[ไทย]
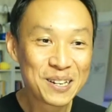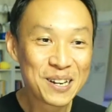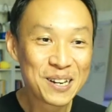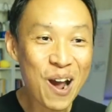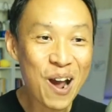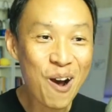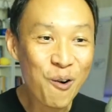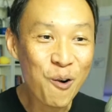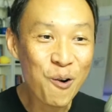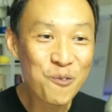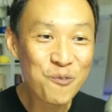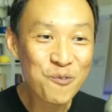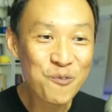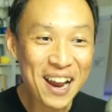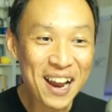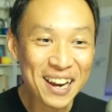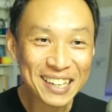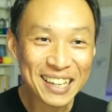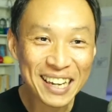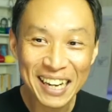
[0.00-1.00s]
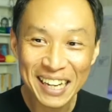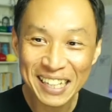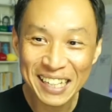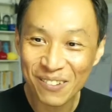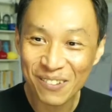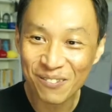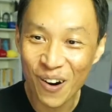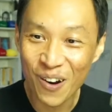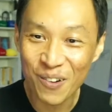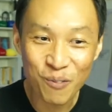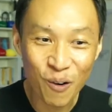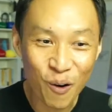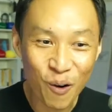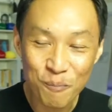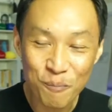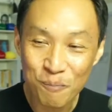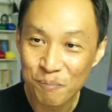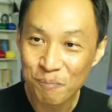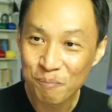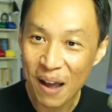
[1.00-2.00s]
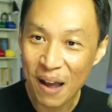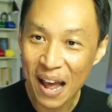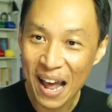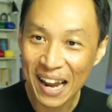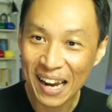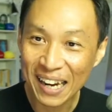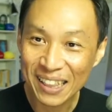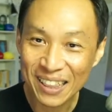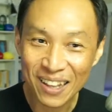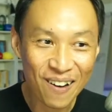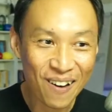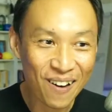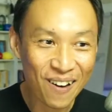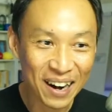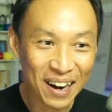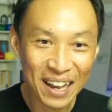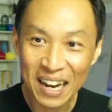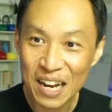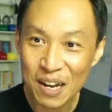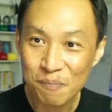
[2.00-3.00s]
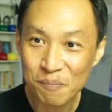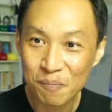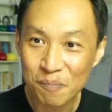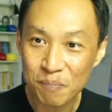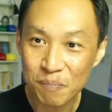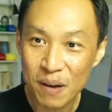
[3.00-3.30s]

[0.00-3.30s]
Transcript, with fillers: เดี๋ยวคุณแฟรงกี้จะบ่นผมไปต่อแล้วครับ